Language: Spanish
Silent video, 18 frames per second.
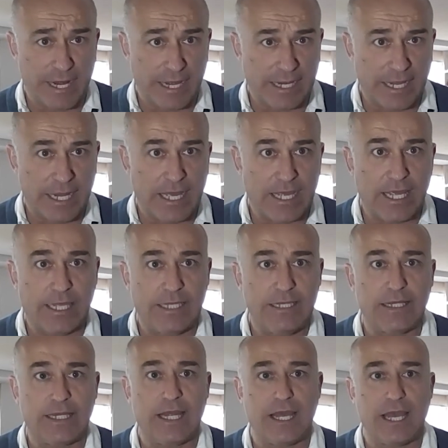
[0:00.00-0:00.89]
para que la
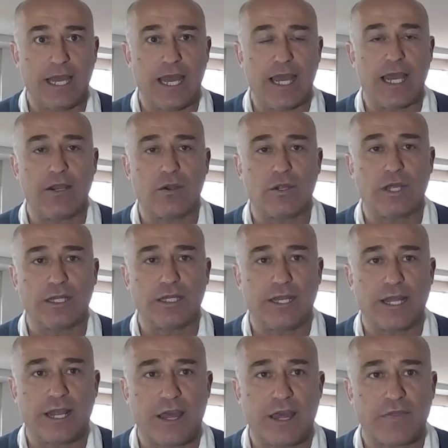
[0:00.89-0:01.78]
gente haga lo
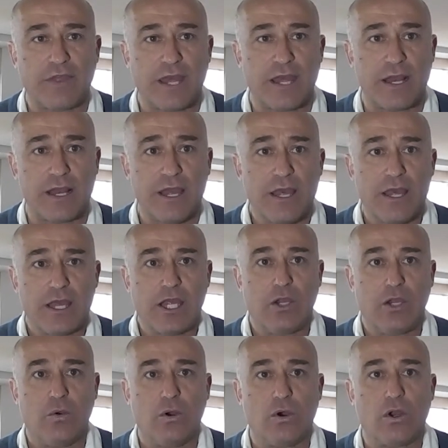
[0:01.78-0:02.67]
que tiene que hacer
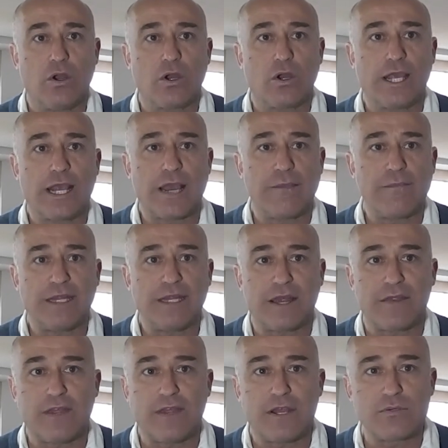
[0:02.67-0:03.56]
y luego,
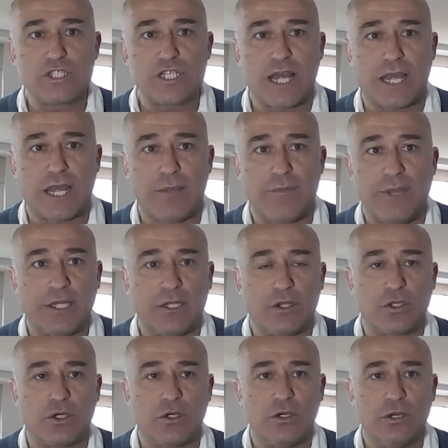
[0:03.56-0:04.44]
lógicamente, hacer un
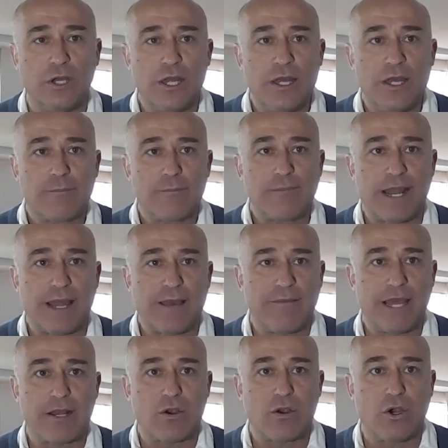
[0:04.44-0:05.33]
seguimiento
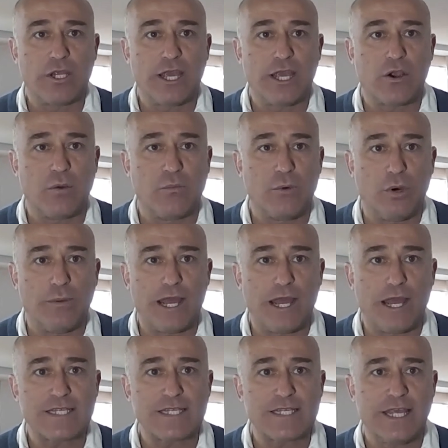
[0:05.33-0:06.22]
para ver, oye, cómo
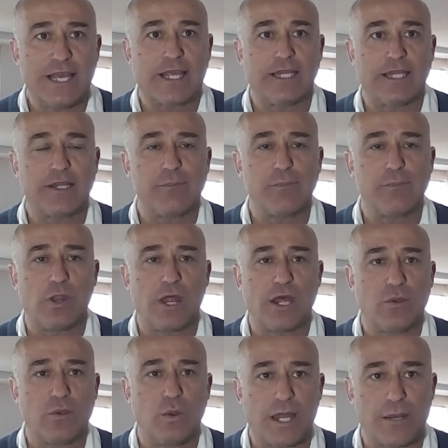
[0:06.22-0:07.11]
vas y en qué te
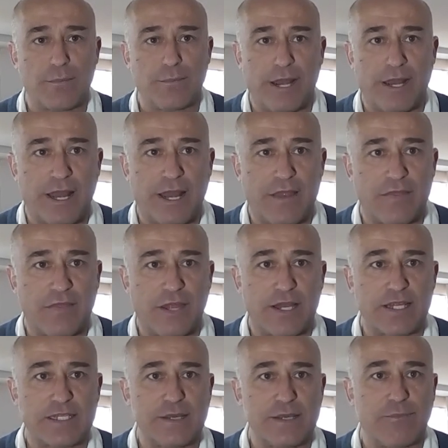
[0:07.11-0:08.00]
puedo ayudar para
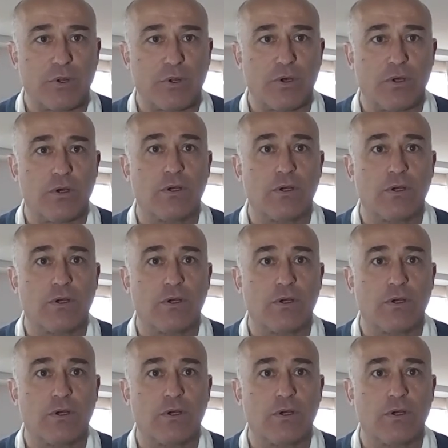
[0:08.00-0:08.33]
lanzar ese,